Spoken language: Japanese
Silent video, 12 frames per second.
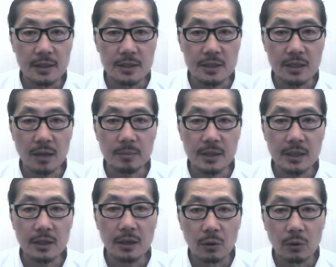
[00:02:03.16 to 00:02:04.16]
ちなみ
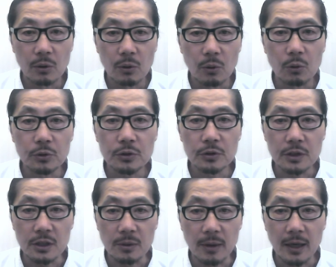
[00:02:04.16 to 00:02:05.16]
に哺乳
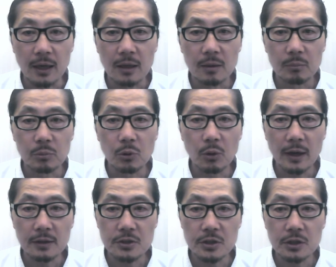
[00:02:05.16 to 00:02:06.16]
期には
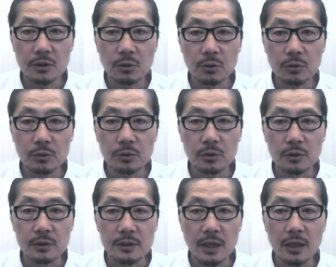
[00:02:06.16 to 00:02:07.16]
プロラクチンという
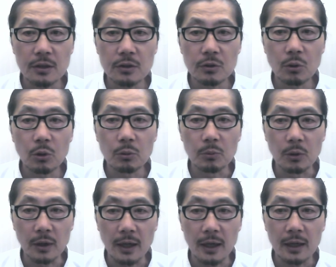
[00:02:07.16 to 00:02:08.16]
再乳
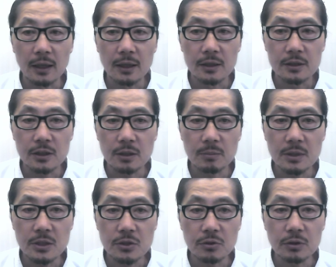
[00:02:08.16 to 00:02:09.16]
ホルモンが睡
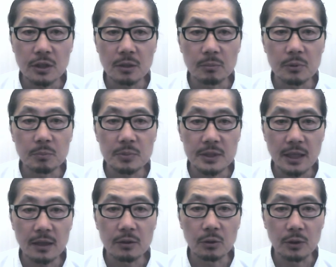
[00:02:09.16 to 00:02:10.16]
眠中に分泌
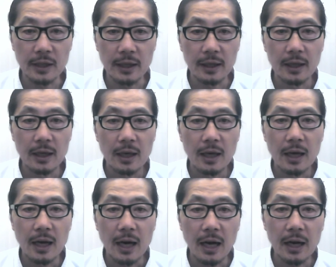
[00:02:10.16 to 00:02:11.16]
されるので、
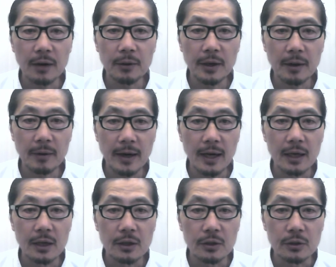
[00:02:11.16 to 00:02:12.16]
母親は
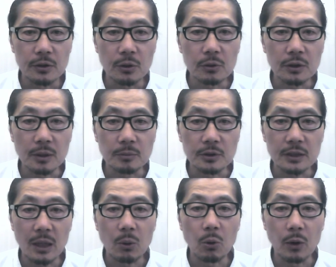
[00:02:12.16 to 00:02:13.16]
よく眠っ
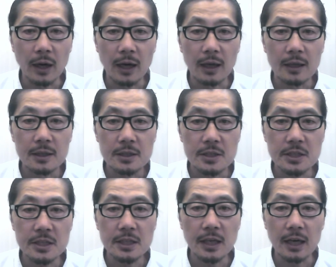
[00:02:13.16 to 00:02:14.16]
た方が
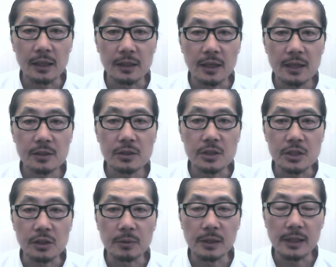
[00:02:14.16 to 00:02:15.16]
乳が出やすい
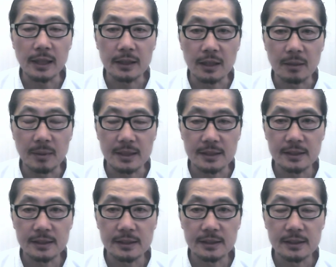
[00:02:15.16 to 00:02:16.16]
仕組みになっていま
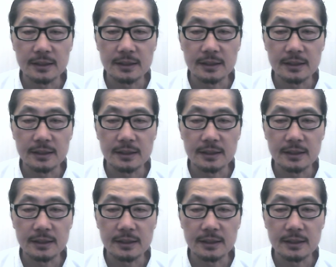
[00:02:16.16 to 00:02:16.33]
す。